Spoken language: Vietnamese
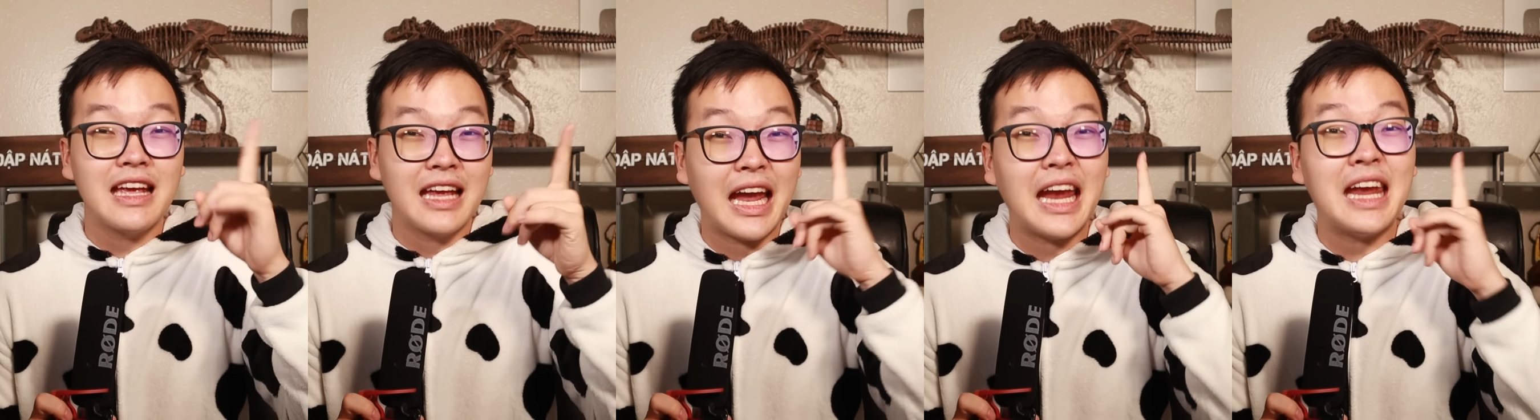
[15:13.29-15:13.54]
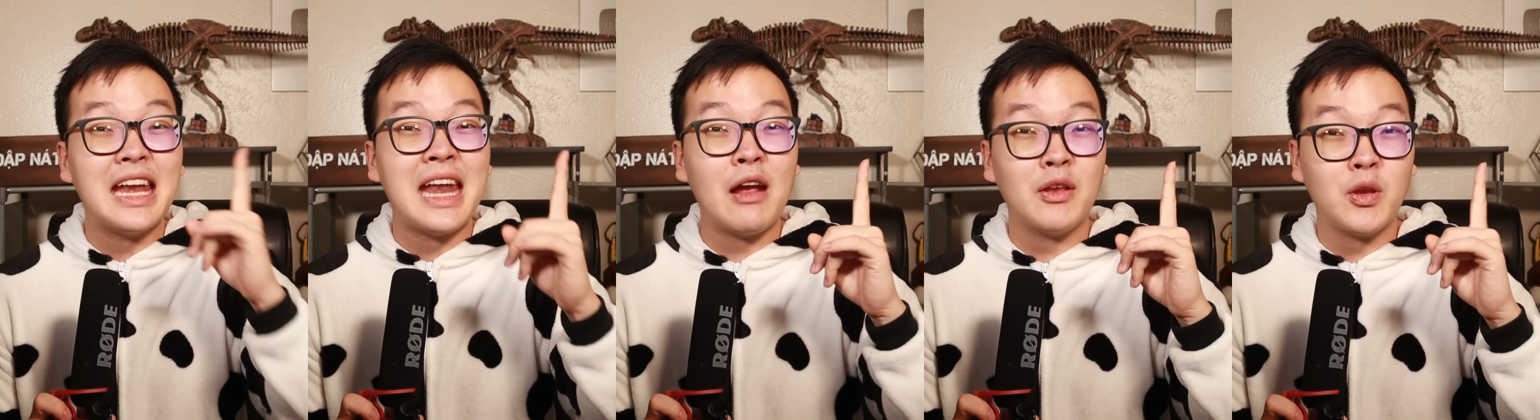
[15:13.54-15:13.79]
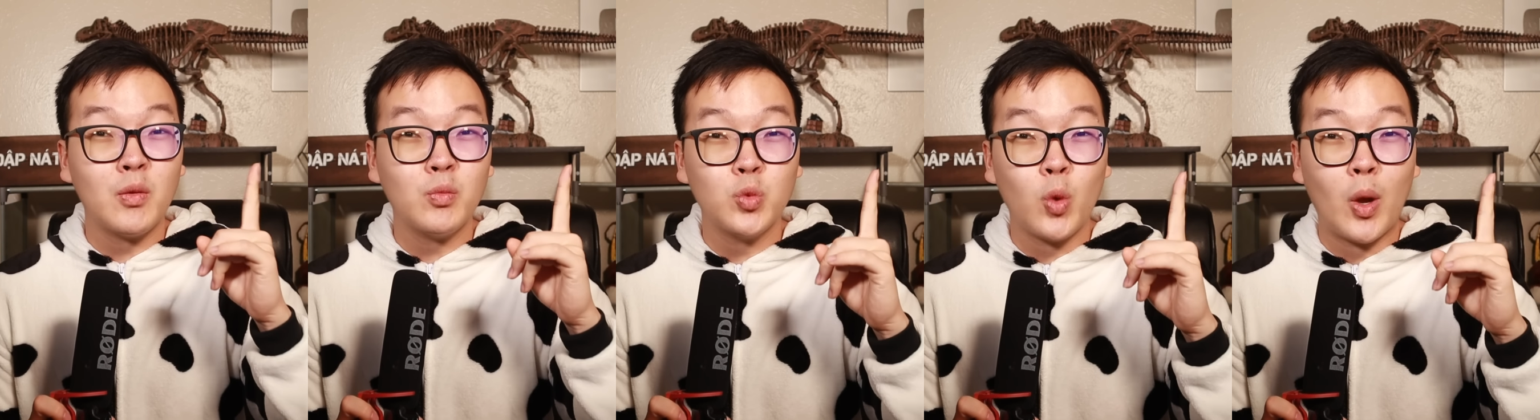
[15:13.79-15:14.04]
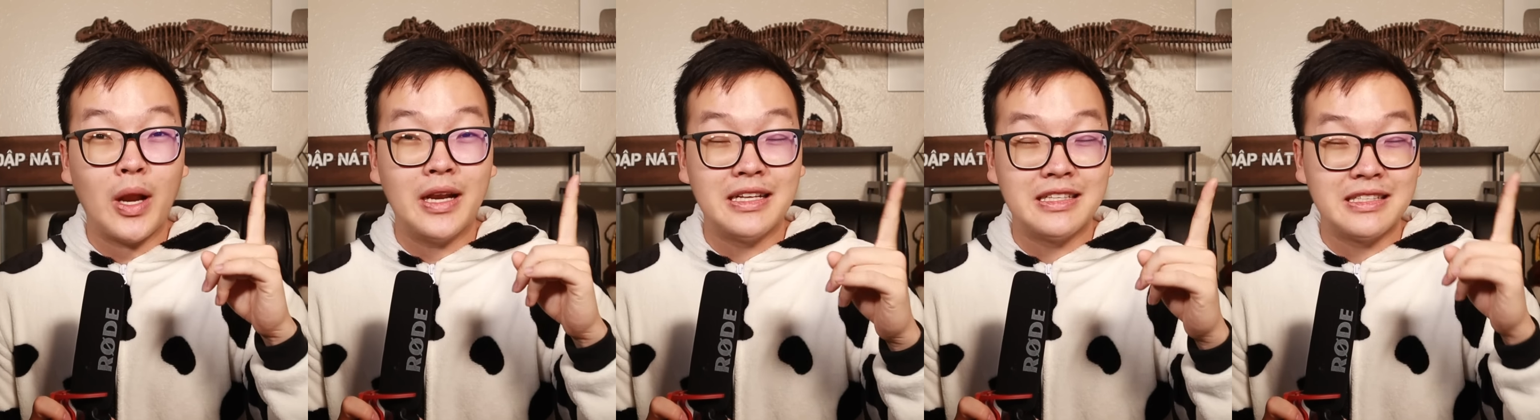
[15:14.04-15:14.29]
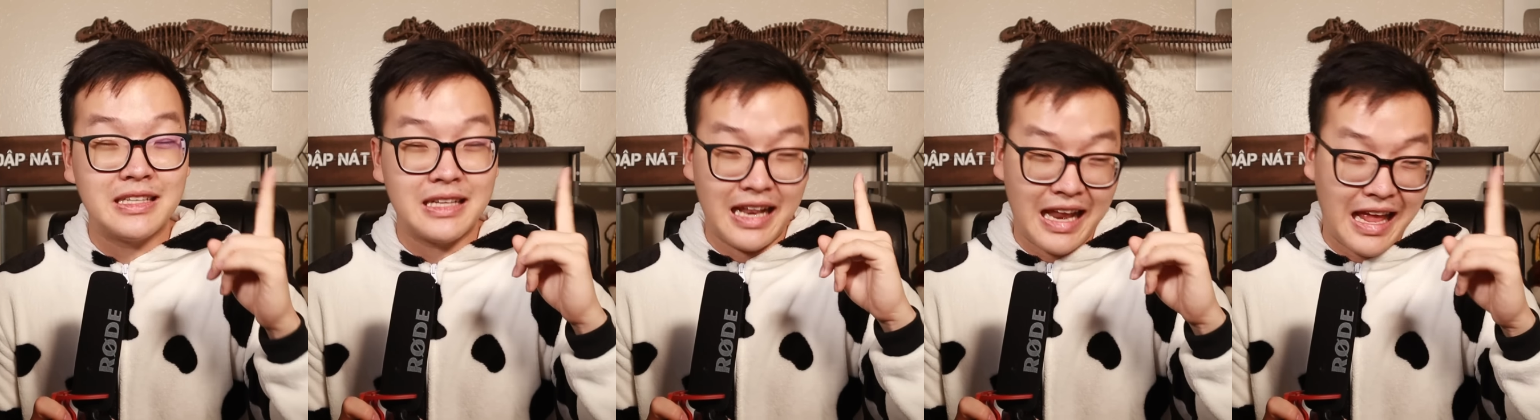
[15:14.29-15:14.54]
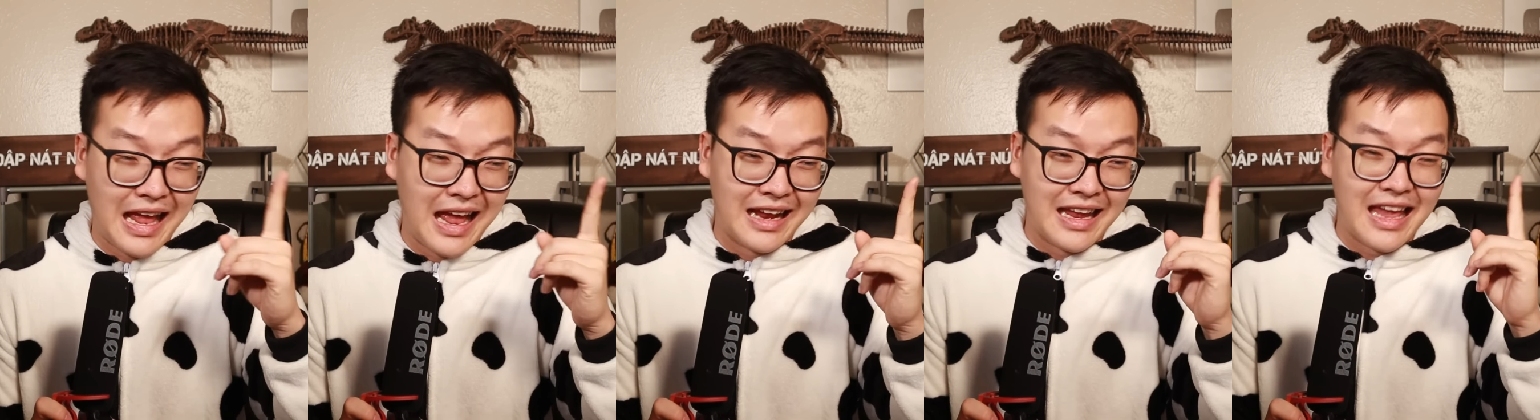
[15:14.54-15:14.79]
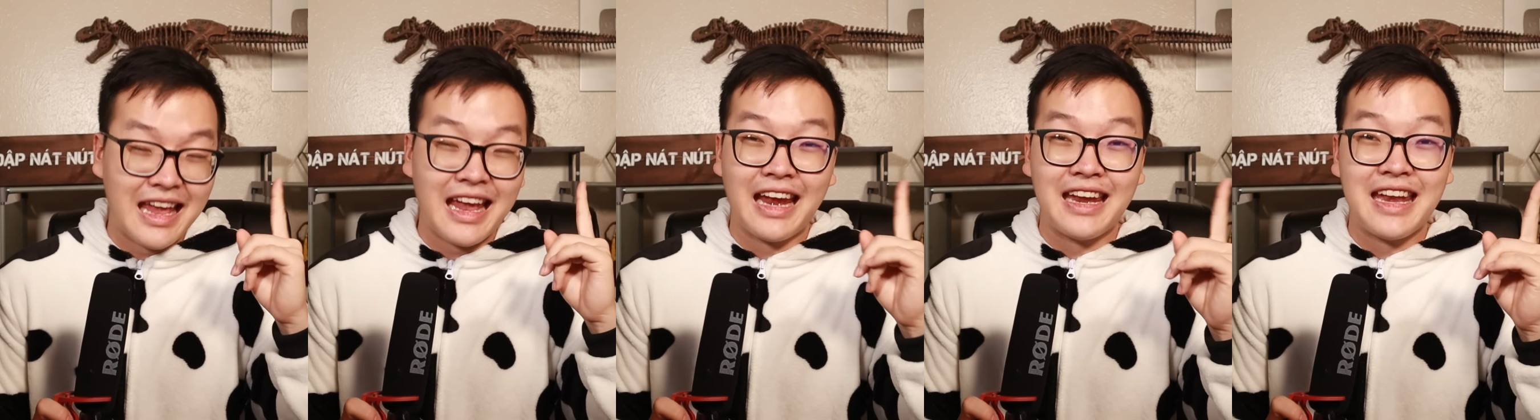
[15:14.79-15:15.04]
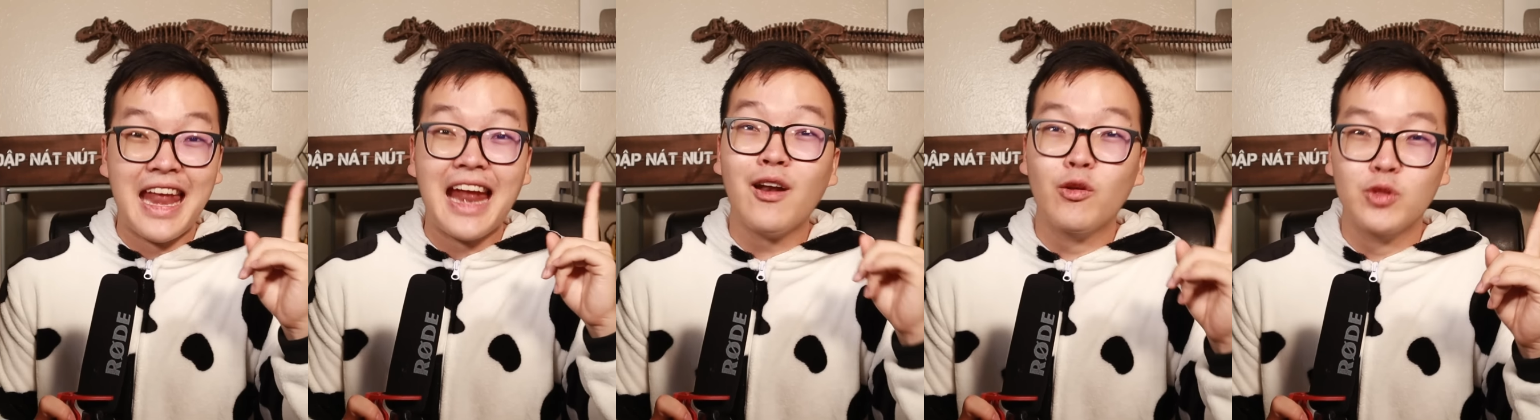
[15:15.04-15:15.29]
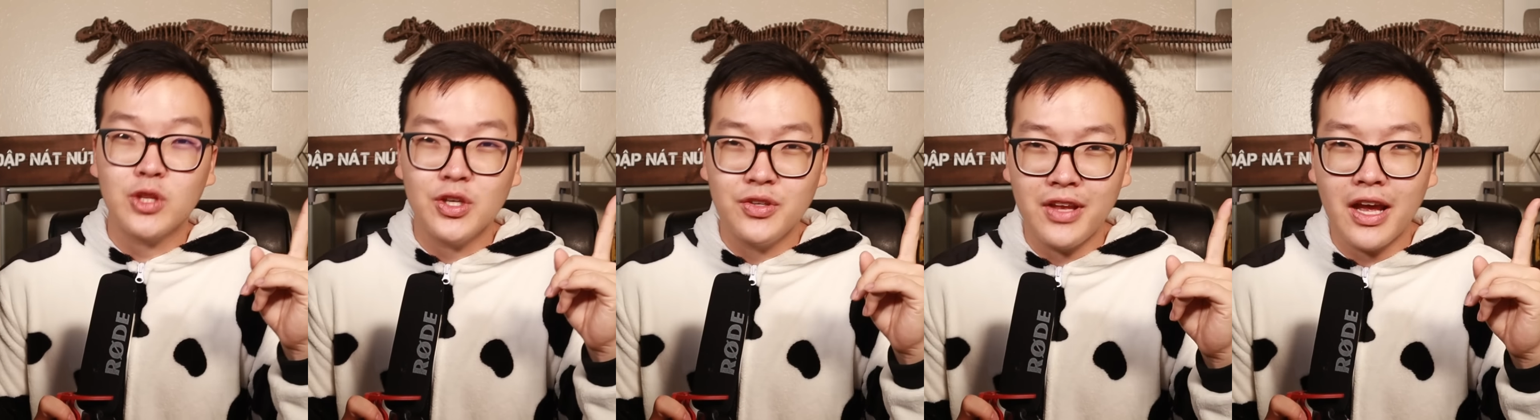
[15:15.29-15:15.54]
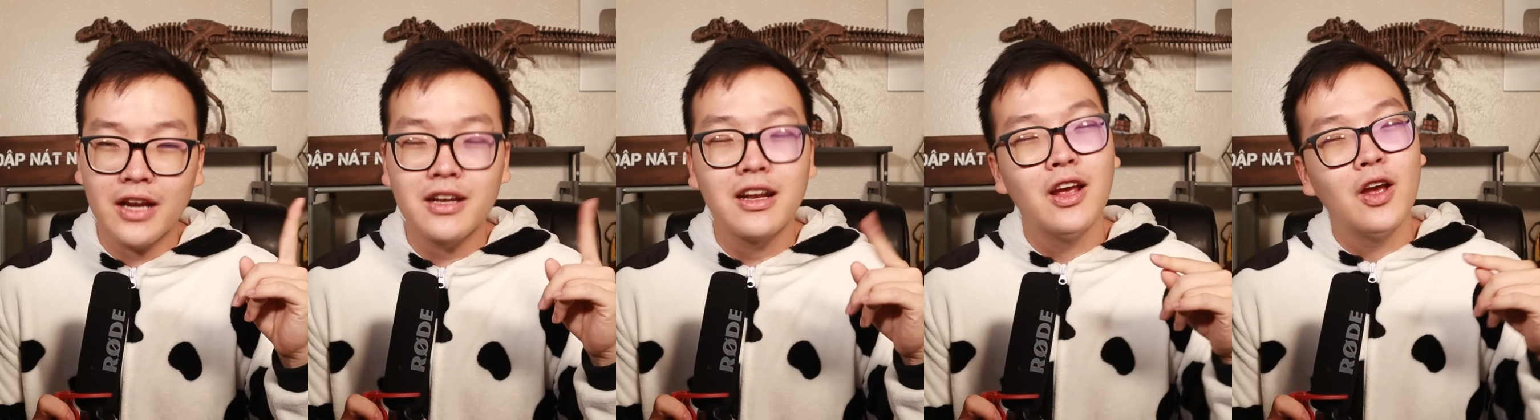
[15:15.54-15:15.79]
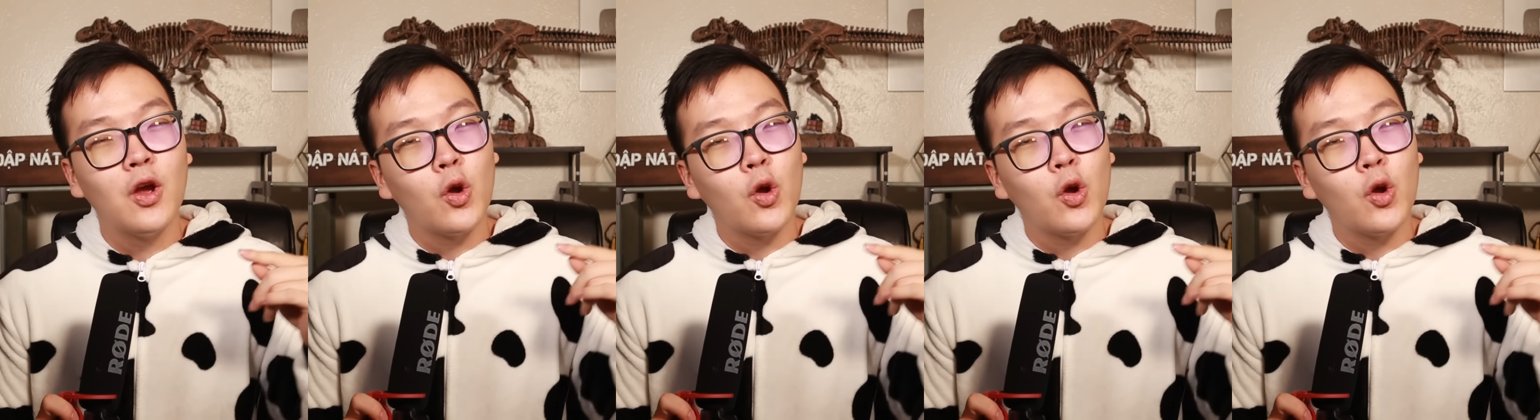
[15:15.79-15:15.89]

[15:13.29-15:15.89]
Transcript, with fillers: Ngày nào trong tuần là cái ngày đáng đầu tư nhất